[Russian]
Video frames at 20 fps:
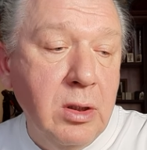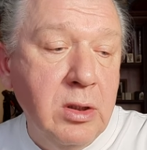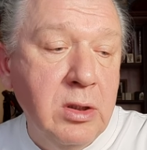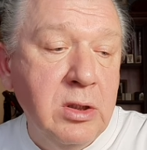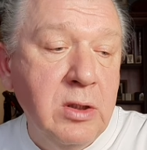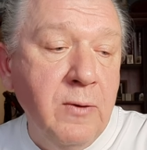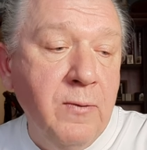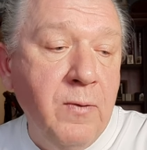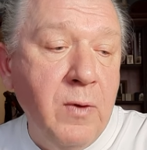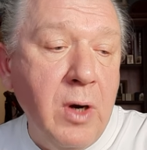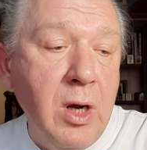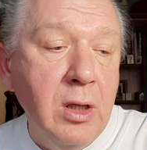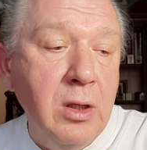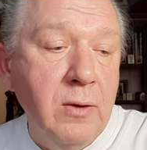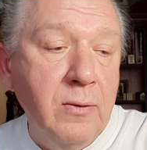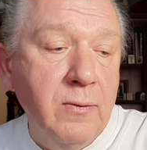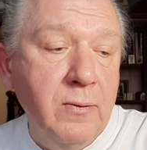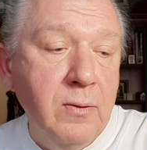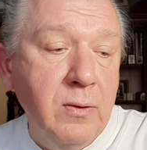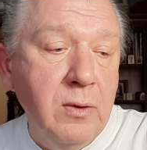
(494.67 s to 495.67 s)

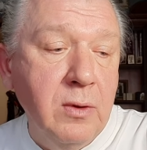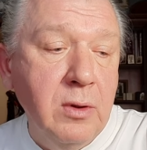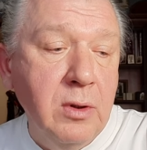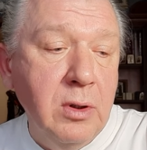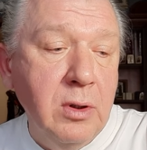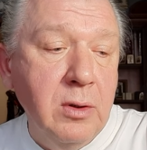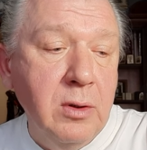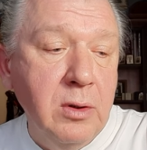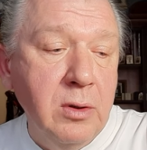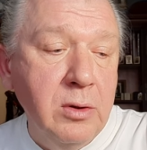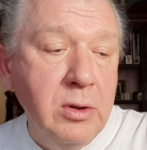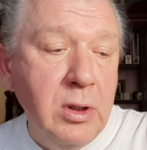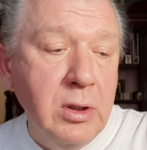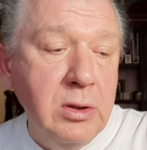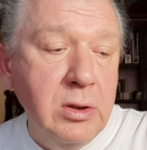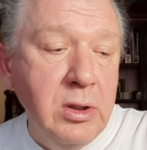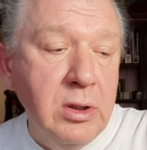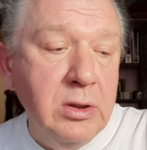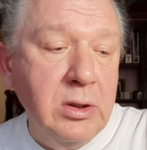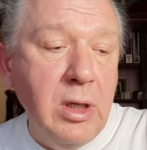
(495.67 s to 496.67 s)
цифранов их
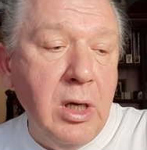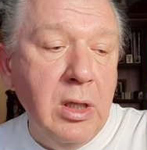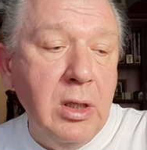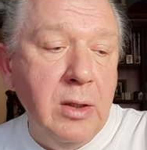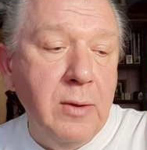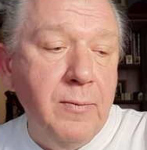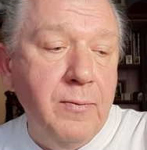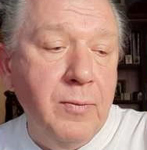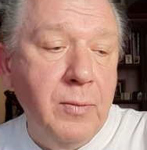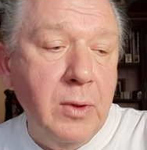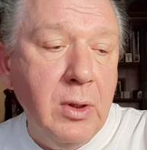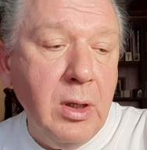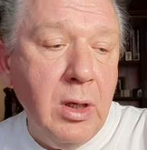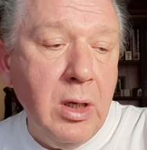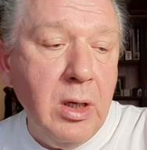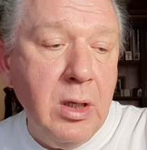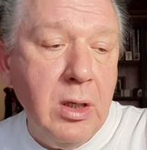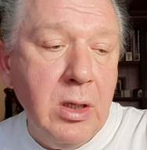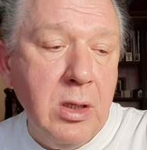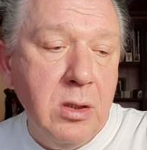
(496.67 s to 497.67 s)
сейчас не стало,
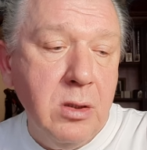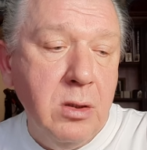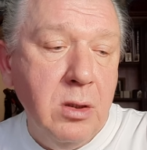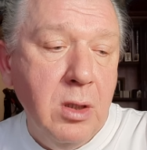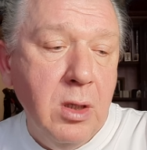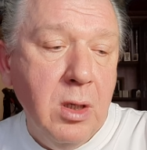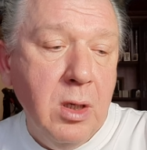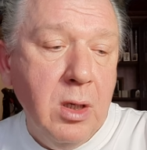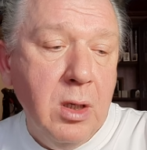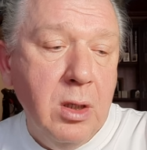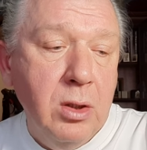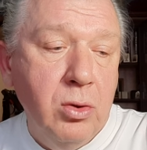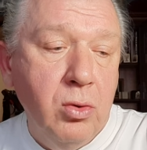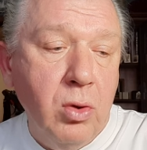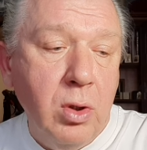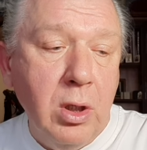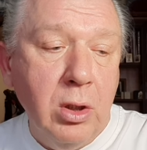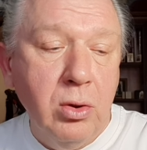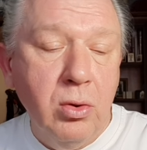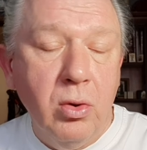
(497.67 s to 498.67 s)
а то,
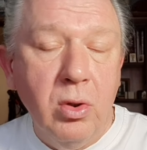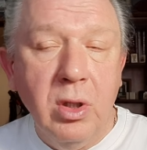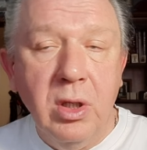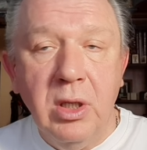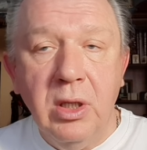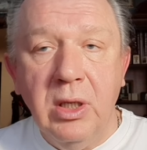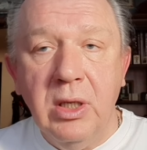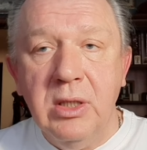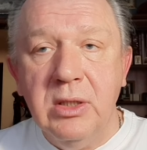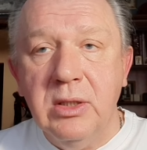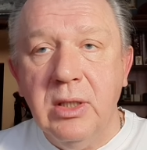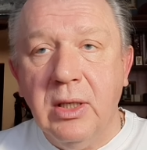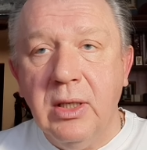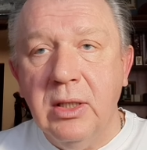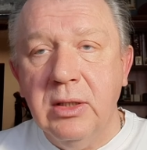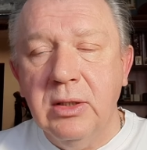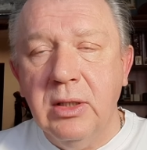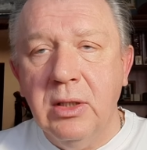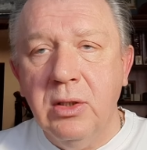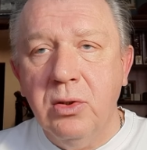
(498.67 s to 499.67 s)
которое есть,
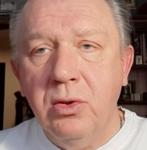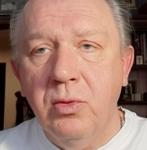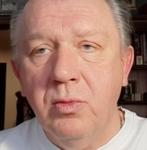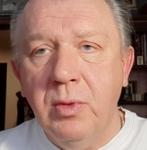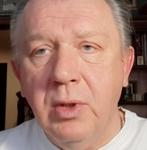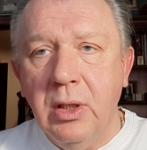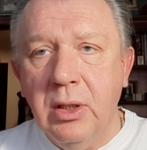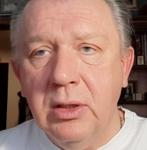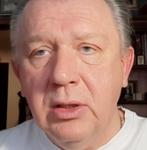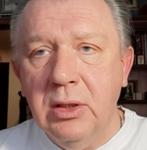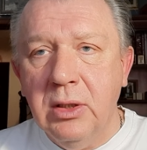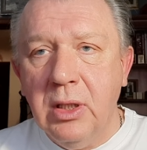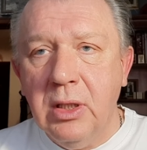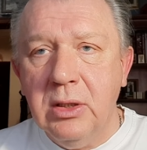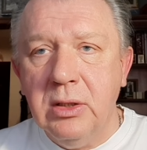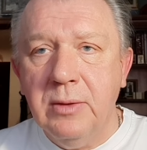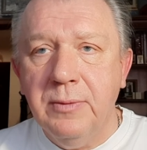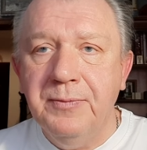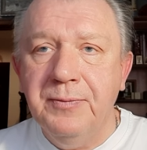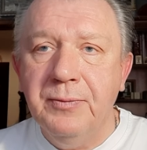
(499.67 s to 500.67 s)
оказалось у меня один
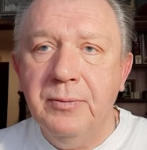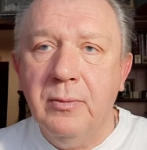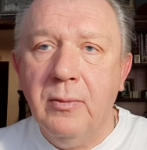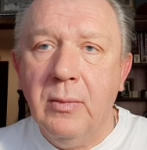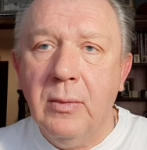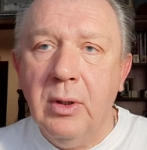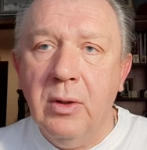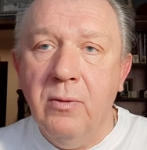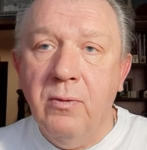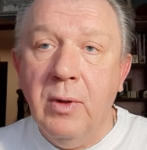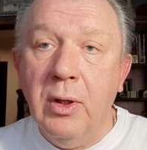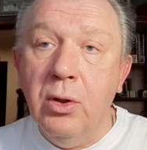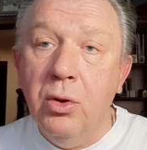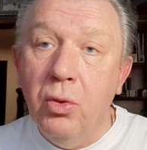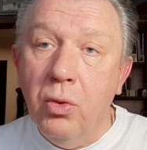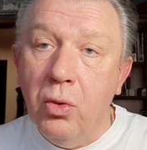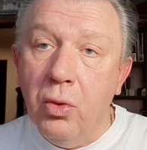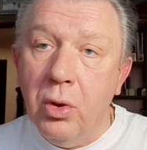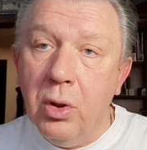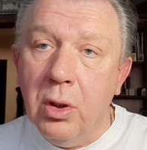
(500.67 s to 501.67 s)
раз
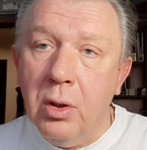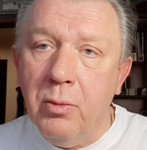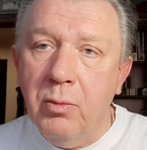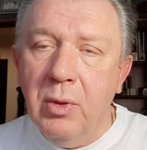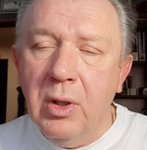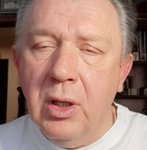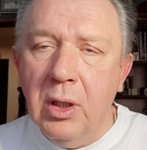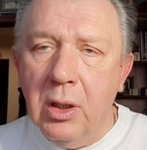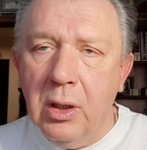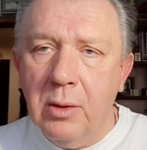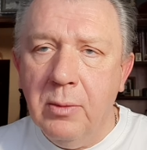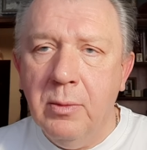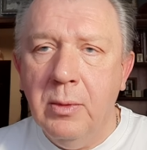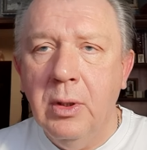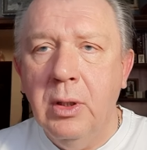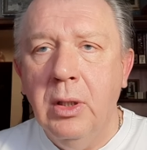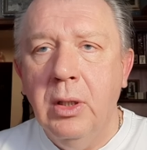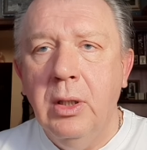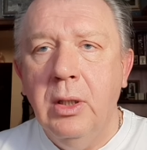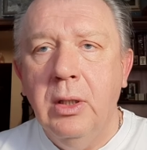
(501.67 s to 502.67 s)
водой, мелом.
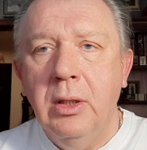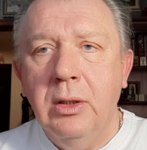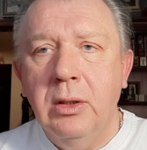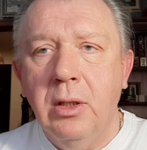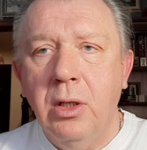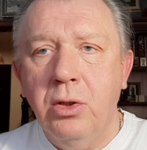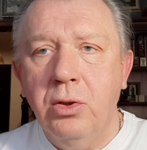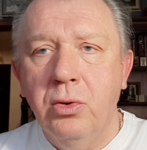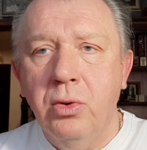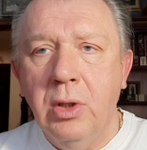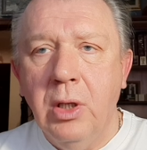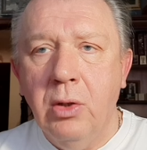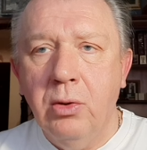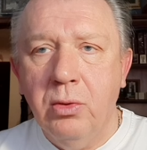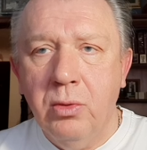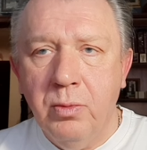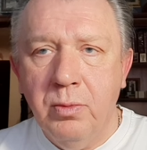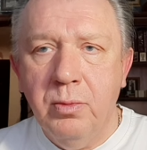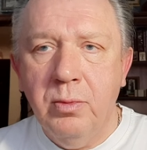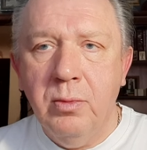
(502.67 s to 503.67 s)
Так что я вот